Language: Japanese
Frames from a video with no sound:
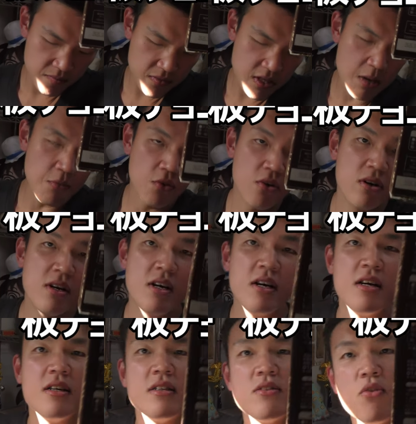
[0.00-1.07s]
でも
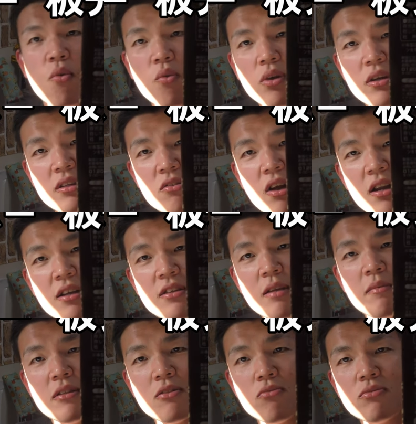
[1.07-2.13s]

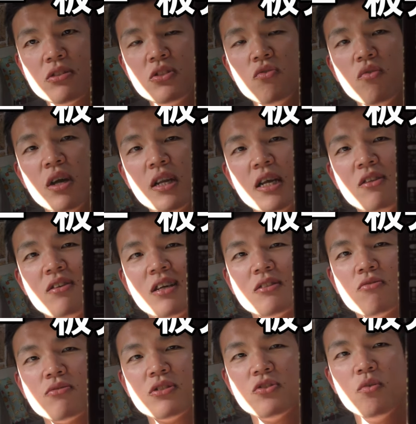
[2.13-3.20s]
カーニバル特徴がないのが
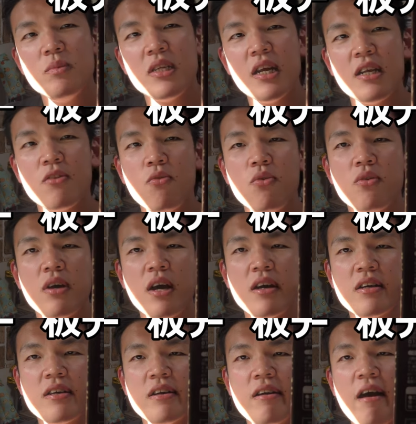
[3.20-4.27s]
特徴みたいなところが
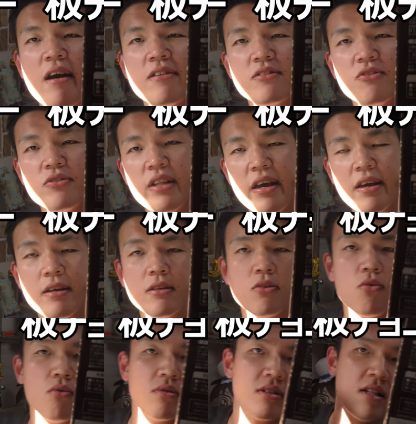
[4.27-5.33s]
あるので
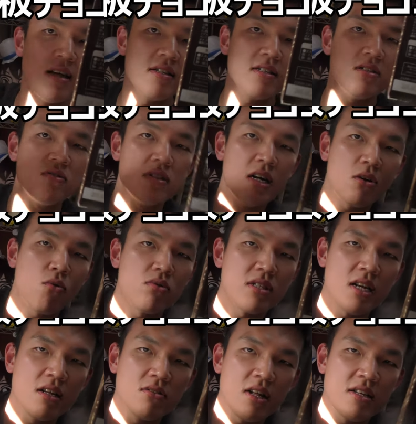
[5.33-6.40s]
こう点数としてはこ
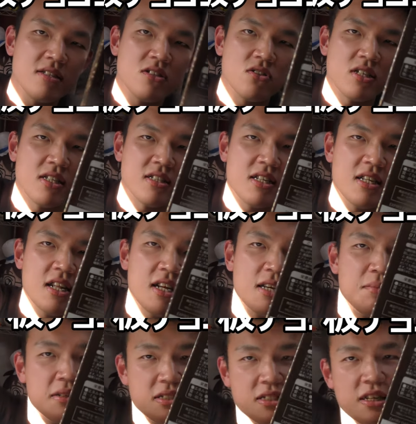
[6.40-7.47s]
ちらの点数とさせていただ
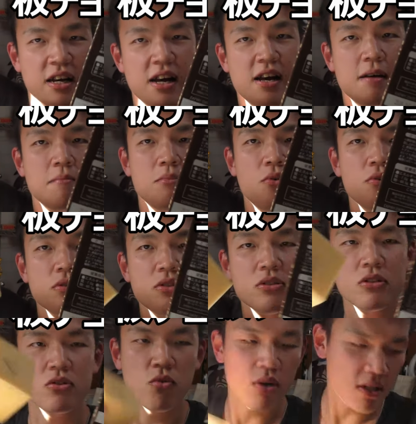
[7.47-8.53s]
きますもう
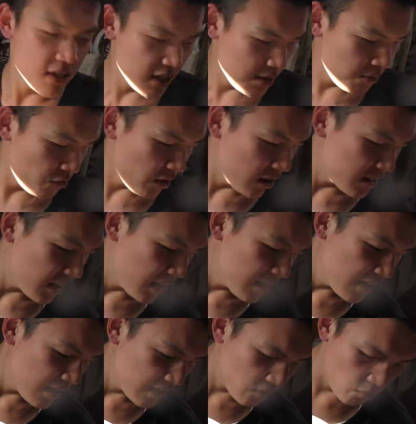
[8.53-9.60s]
ちょっと溶かせてもよかった
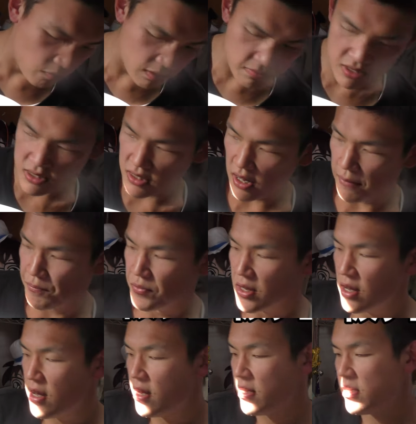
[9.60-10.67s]
かなと思いました
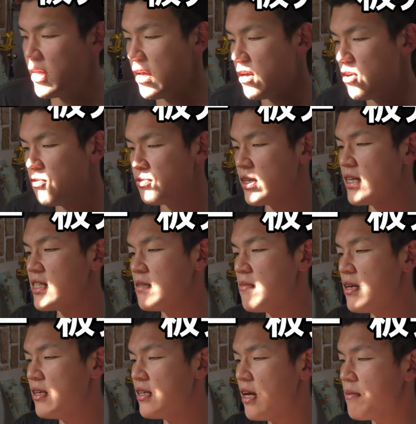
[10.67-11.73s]
で2つ
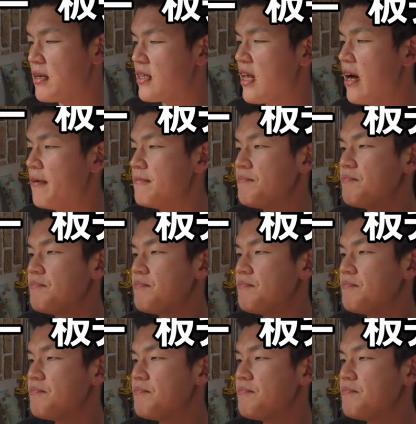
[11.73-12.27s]
目に食べた